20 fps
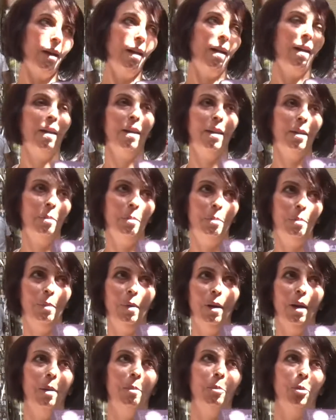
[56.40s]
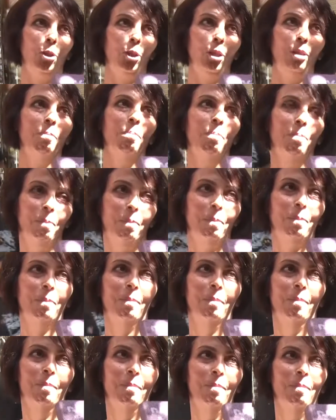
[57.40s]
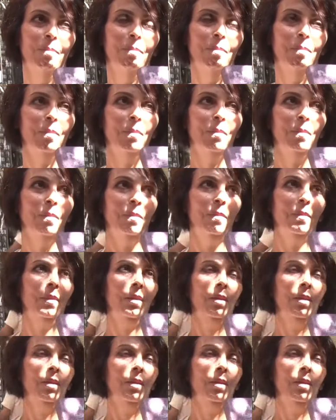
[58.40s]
هي اهم شيء ممكن هاي القصص